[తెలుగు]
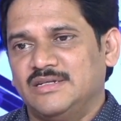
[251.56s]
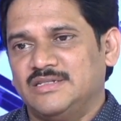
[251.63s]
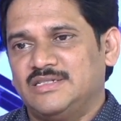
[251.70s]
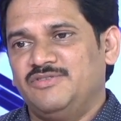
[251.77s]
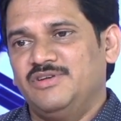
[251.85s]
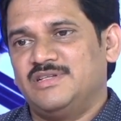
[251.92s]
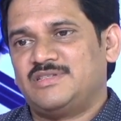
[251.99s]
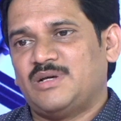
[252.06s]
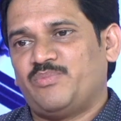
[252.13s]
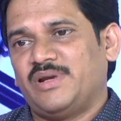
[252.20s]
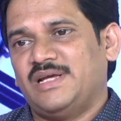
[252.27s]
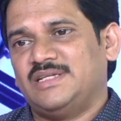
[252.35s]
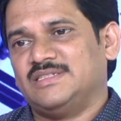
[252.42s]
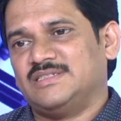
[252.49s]
సివిల్
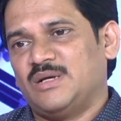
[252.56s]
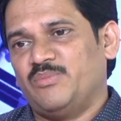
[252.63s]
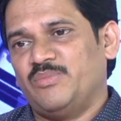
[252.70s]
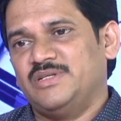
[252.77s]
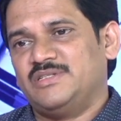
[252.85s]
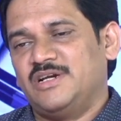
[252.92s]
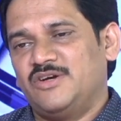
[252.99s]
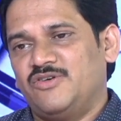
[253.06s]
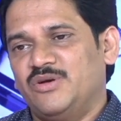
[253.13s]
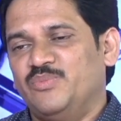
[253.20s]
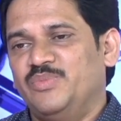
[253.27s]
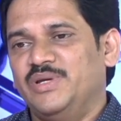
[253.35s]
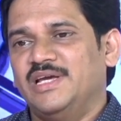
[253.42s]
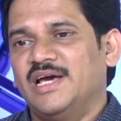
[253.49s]
సప్లైస్కి సంబంధించినటువంటి
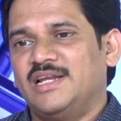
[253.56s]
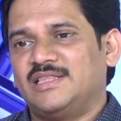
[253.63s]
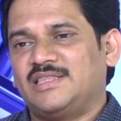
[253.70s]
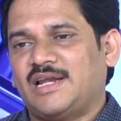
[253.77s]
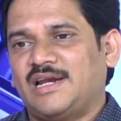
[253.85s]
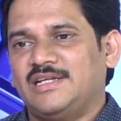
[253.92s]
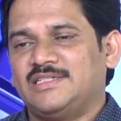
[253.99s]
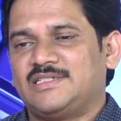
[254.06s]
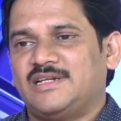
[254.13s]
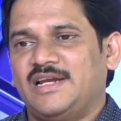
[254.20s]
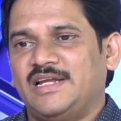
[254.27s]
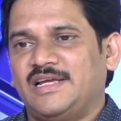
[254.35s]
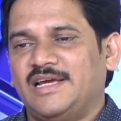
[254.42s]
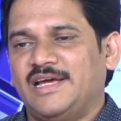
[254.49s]
బియ్యాన్ని
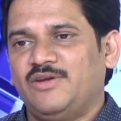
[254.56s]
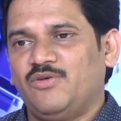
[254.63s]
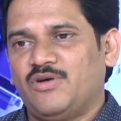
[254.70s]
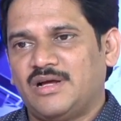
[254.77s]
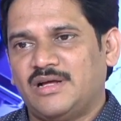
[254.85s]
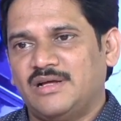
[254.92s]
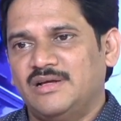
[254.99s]
తరలించడానికి అని ఒక